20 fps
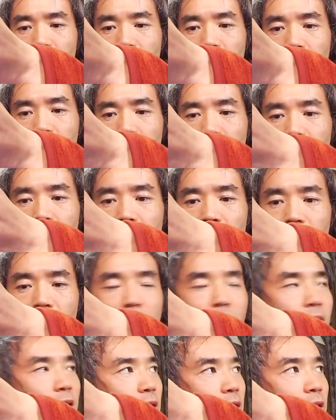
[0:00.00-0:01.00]
まあ
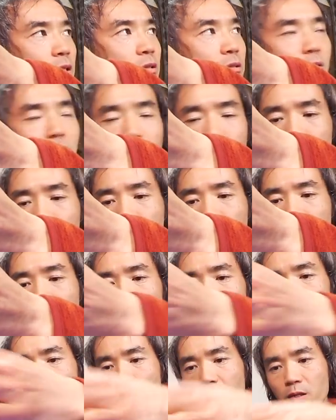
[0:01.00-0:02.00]
レンダリング終わっ
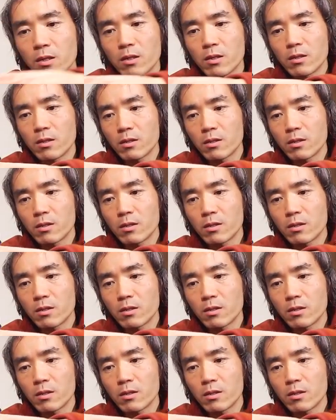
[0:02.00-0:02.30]
たらアッ